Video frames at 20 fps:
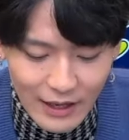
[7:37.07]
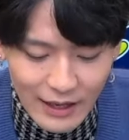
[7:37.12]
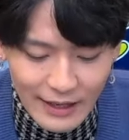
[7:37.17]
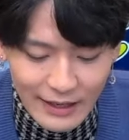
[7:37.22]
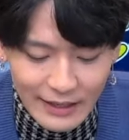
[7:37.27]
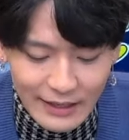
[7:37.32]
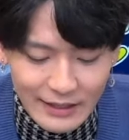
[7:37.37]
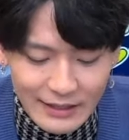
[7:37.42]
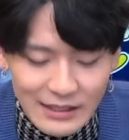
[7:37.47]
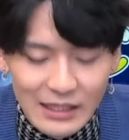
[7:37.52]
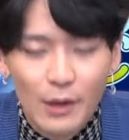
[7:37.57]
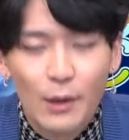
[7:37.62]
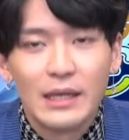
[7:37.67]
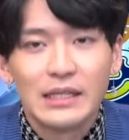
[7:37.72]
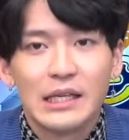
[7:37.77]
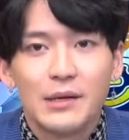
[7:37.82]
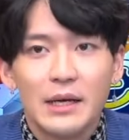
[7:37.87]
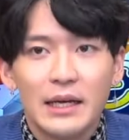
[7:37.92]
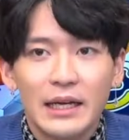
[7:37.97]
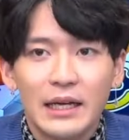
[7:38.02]
えざわ
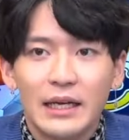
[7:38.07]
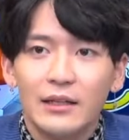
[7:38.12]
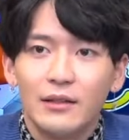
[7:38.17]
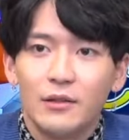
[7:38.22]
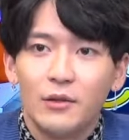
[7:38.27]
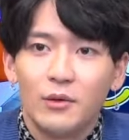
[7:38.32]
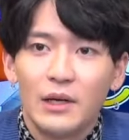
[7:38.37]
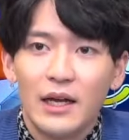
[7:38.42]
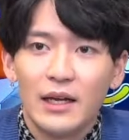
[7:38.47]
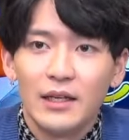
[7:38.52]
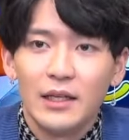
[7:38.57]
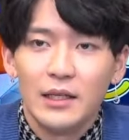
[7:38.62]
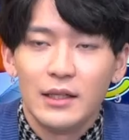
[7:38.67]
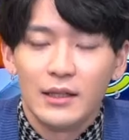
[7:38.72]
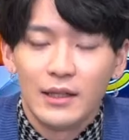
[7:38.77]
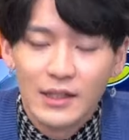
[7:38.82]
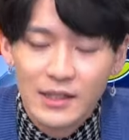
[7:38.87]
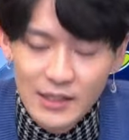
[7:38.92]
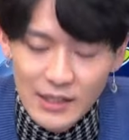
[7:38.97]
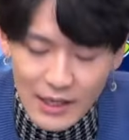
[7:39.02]
ざわヘッドライン
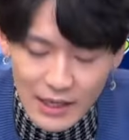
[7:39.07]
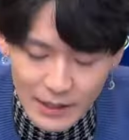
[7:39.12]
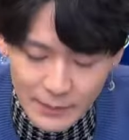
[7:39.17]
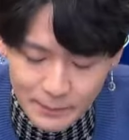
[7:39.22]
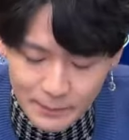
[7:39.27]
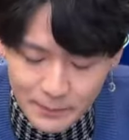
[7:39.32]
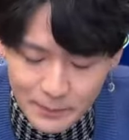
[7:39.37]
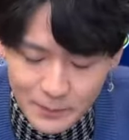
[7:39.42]
でした